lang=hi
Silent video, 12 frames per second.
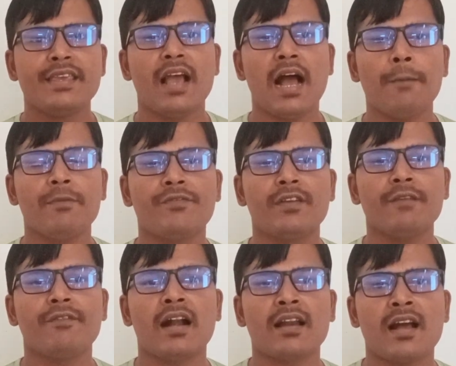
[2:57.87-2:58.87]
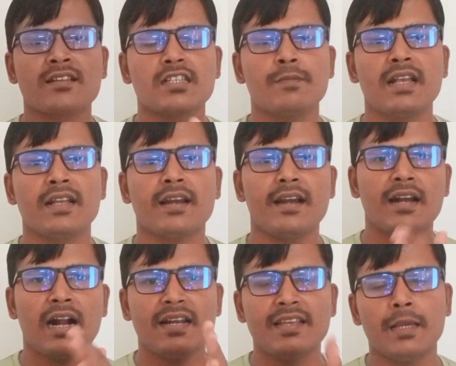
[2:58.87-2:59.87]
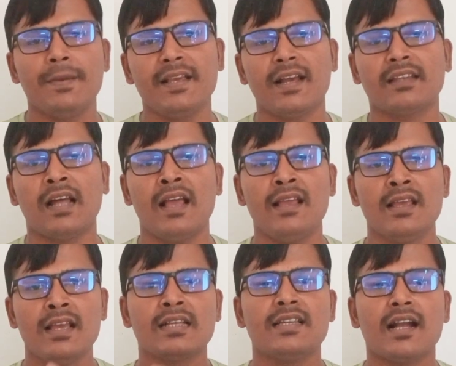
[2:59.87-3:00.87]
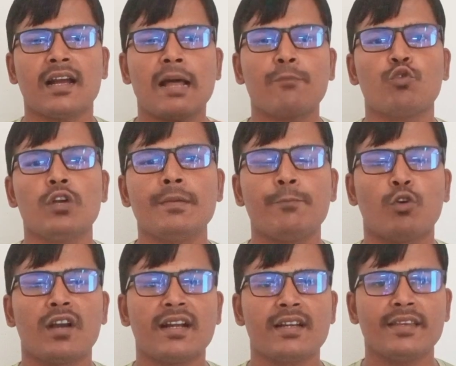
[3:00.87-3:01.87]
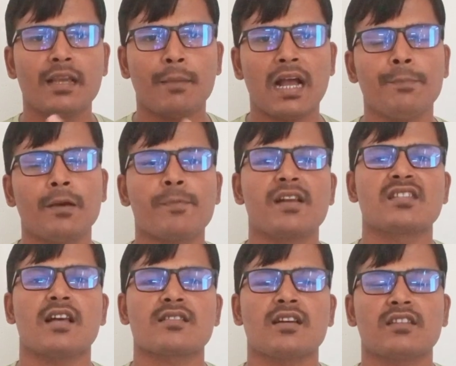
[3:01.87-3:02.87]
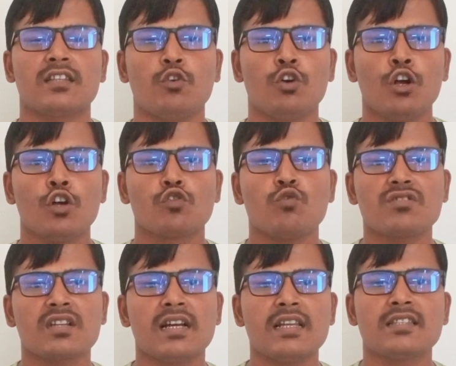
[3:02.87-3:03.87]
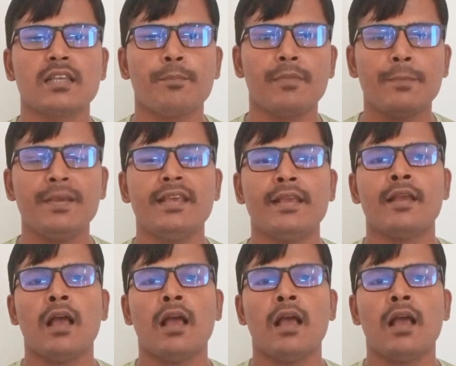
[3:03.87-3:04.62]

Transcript: यहाँ पर फ्लिपकार्ट एक्सिस बैंक क्रेडिट कार्ड ये भी कहता है कि अगर कोई भी प्रोडक्ट ई e पर परचास करते हो तो उस कंडीशन में भी